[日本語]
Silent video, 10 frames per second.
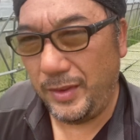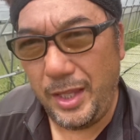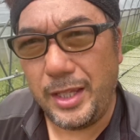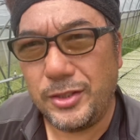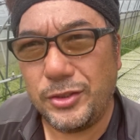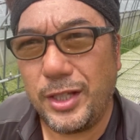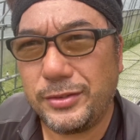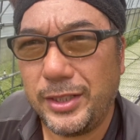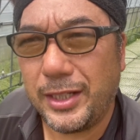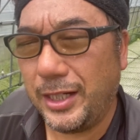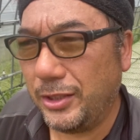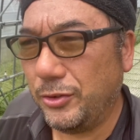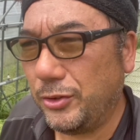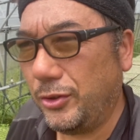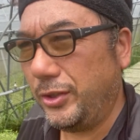ね中学生から
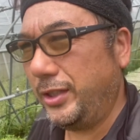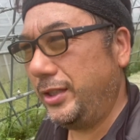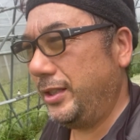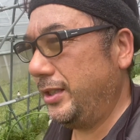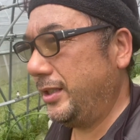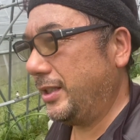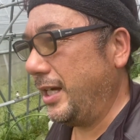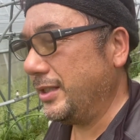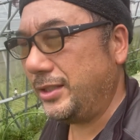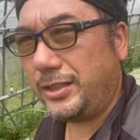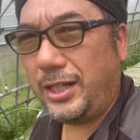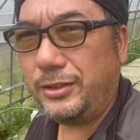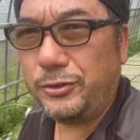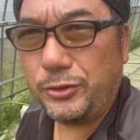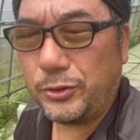農業に関心がある
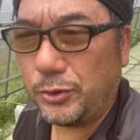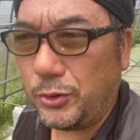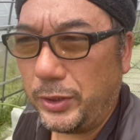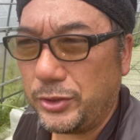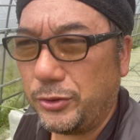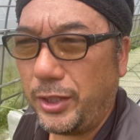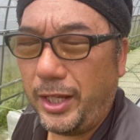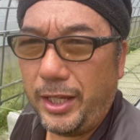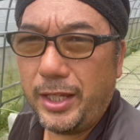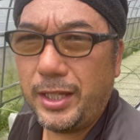ということは将来